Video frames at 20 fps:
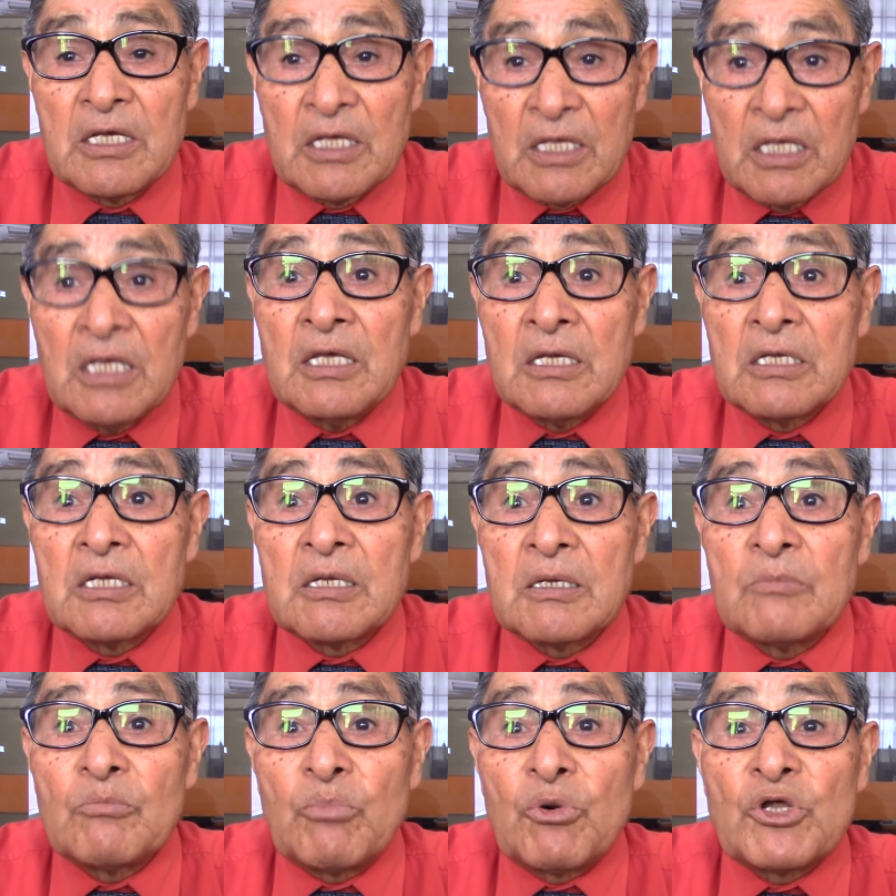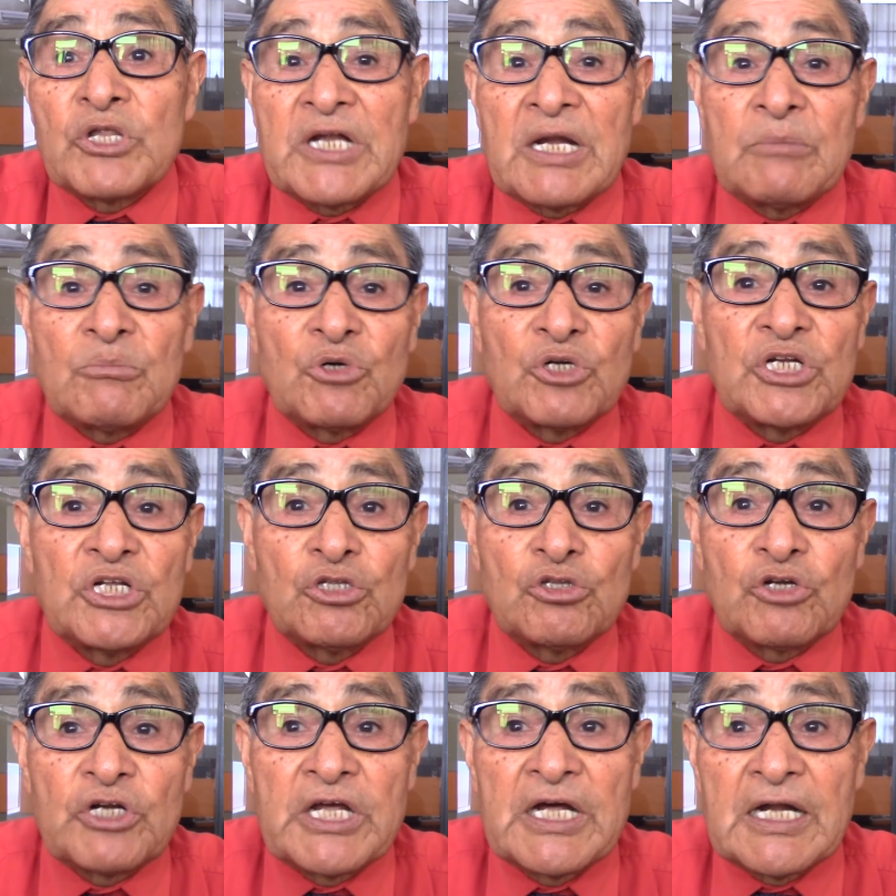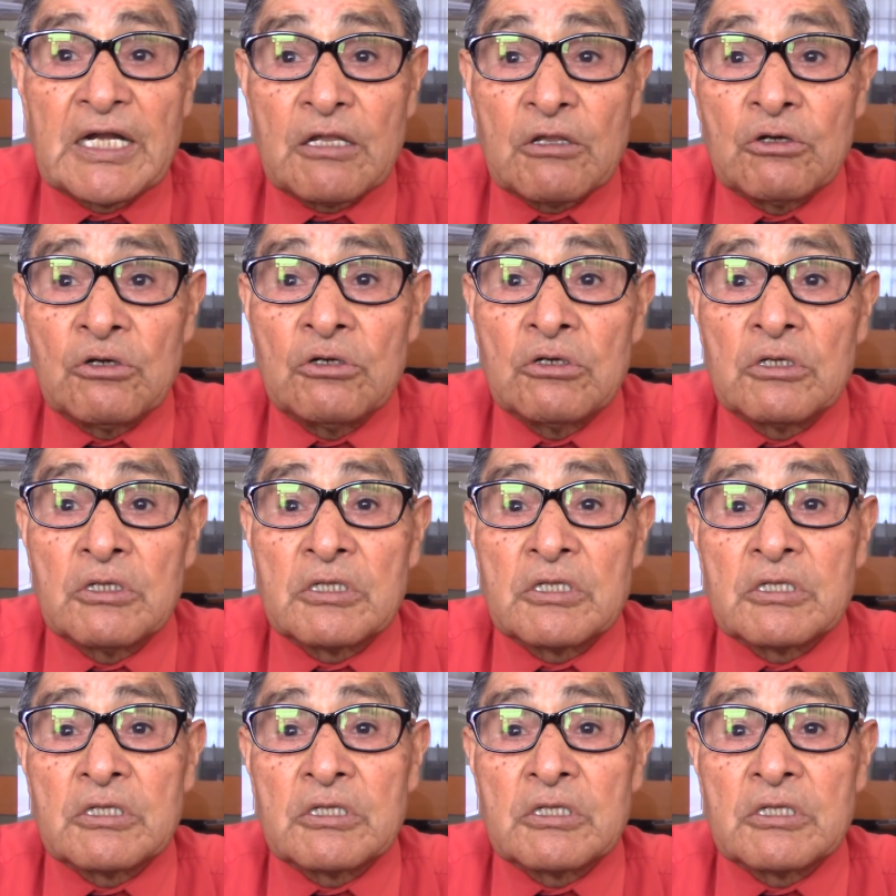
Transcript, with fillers: y podrá monitorearlo